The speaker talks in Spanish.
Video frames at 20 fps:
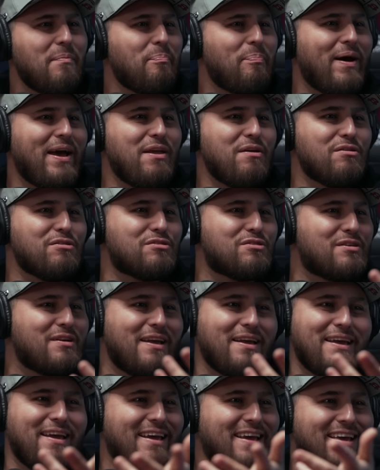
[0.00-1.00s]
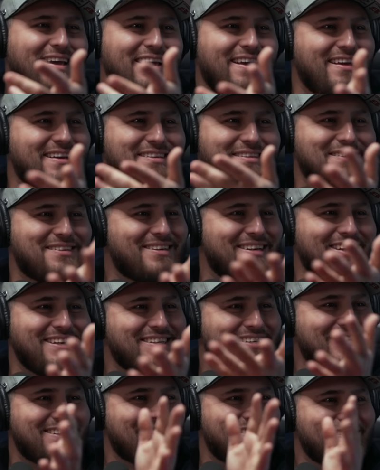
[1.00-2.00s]
para ellos eh, eh,
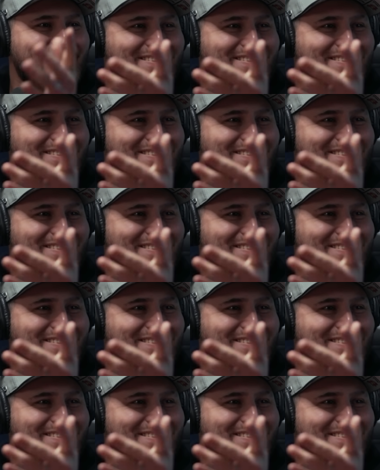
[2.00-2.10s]
es, Son